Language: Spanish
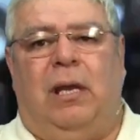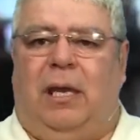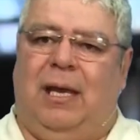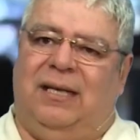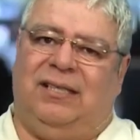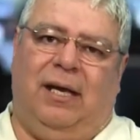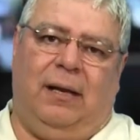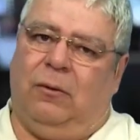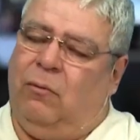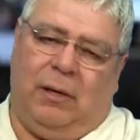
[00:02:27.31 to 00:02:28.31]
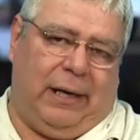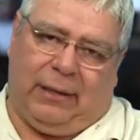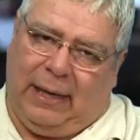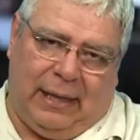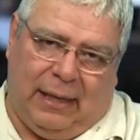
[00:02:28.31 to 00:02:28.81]
y hacer una
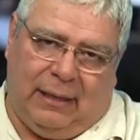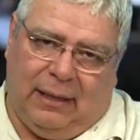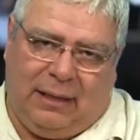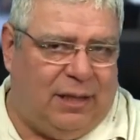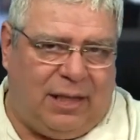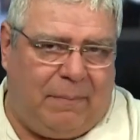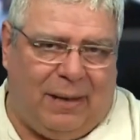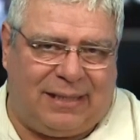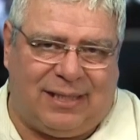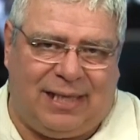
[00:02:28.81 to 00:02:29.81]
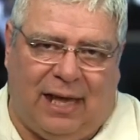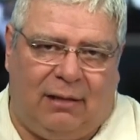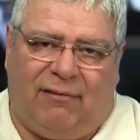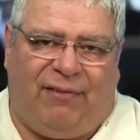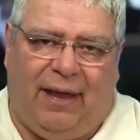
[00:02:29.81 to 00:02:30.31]
realidad
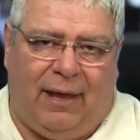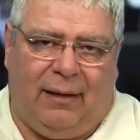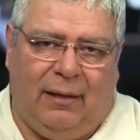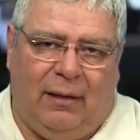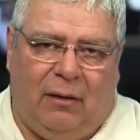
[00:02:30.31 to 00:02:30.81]
demasiado fea